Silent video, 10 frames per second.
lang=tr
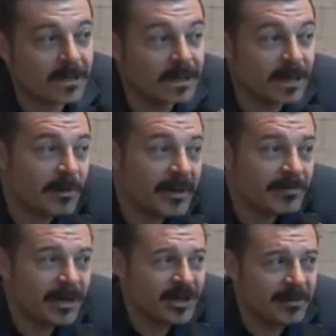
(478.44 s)
Sinema benim
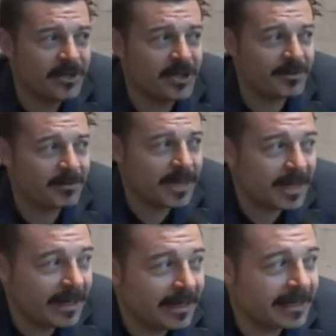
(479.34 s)
yaşam biçimim.
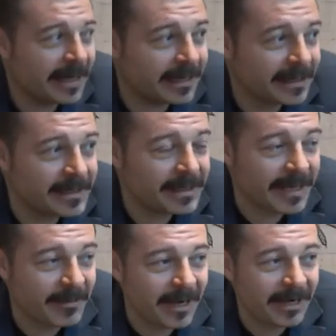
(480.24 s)
Yani
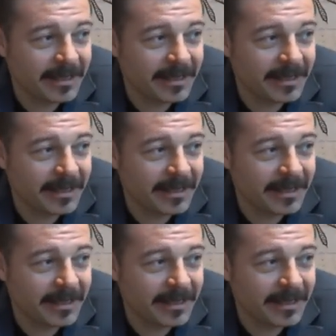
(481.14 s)
sinema